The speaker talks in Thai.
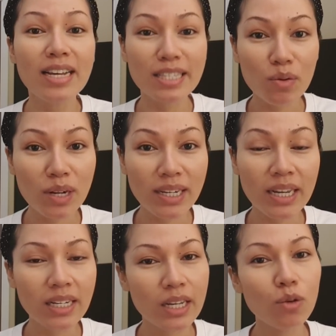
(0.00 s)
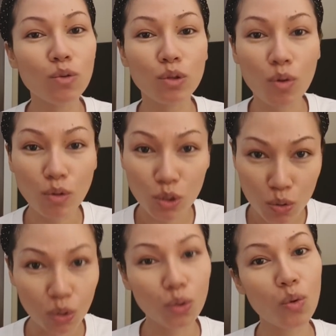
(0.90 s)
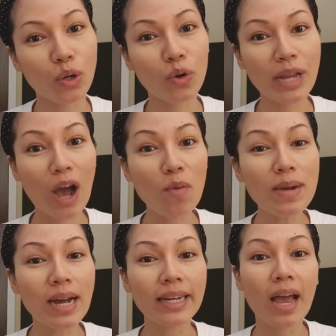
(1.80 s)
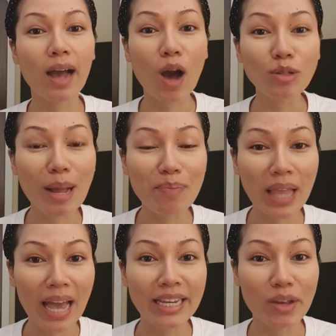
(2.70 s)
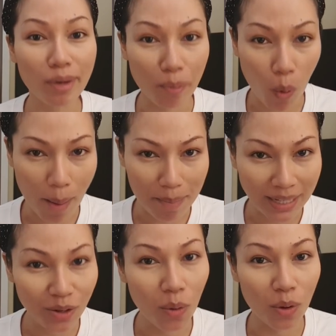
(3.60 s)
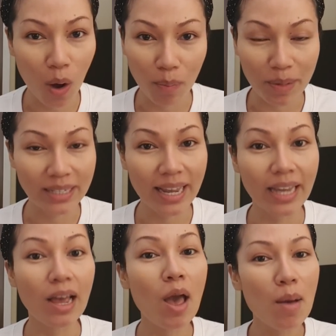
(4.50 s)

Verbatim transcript: เจ้าหน้าที่ที่อยู่ตรงจุดตรวจคนเข้าเมือง เนี่ยเขาทำงานเกี่ยวกับความมั่นคงของประเทศ